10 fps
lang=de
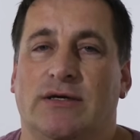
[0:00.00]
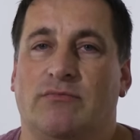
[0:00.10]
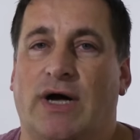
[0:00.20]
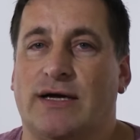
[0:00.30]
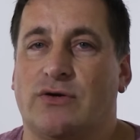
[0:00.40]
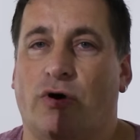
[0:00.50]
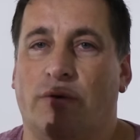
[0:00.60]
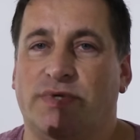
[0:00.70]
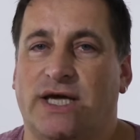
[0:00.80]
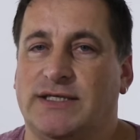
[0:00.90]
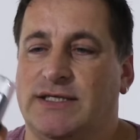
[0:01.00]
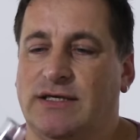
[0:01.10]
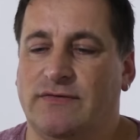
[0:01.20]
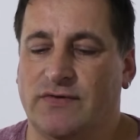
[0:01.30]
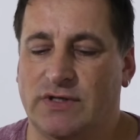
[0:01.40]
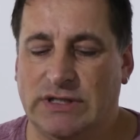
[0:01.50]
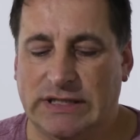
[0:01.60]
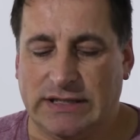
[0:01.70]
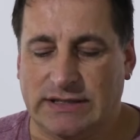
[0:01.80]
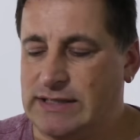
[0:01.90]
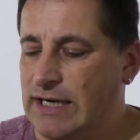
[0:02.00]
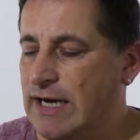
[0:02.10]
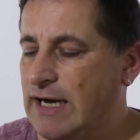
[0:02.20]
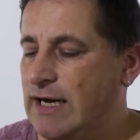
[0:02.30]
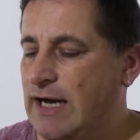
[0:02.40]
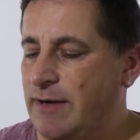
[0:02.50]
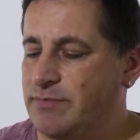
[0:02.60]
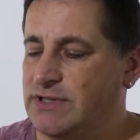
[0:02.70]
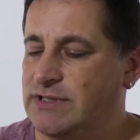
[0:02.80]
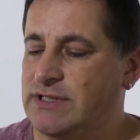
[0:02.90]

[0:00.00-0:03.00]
Makro-Objektive, da habe ich